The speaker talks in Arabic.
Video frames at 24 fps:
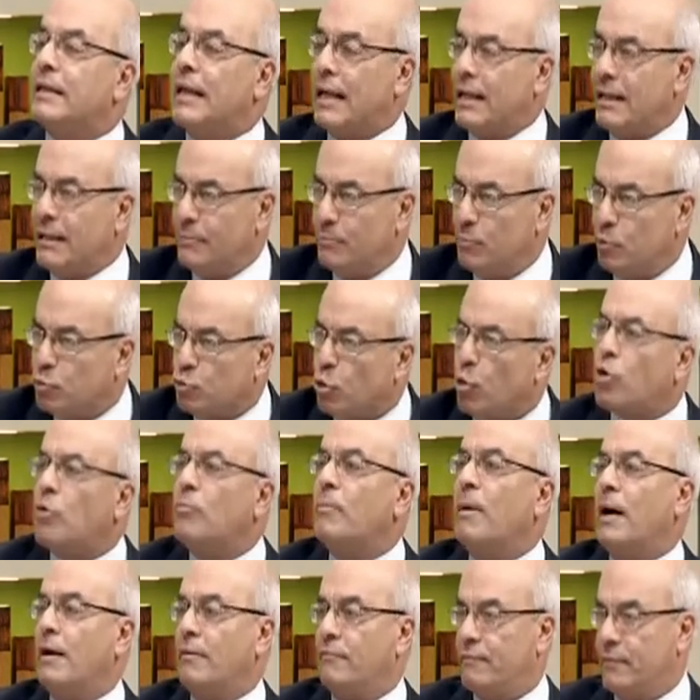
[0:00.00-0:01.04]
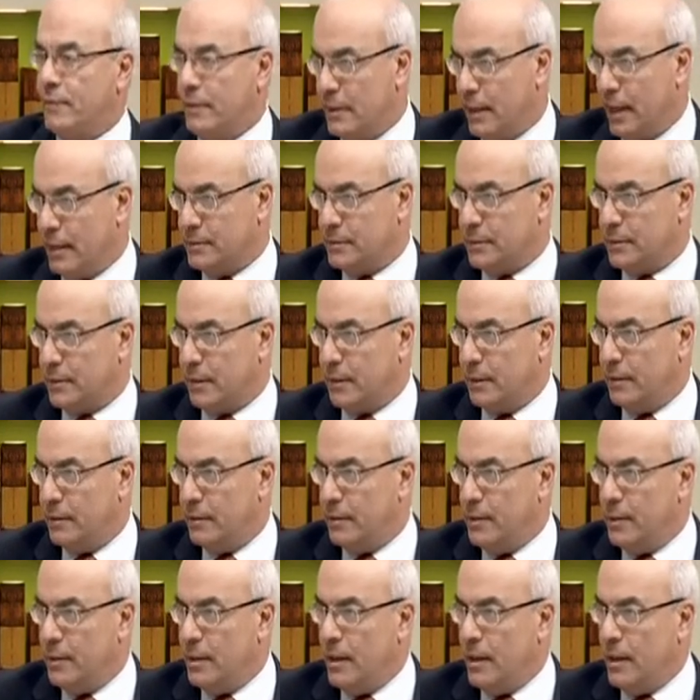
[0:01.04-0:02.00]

كانت بتقمع في لحظتها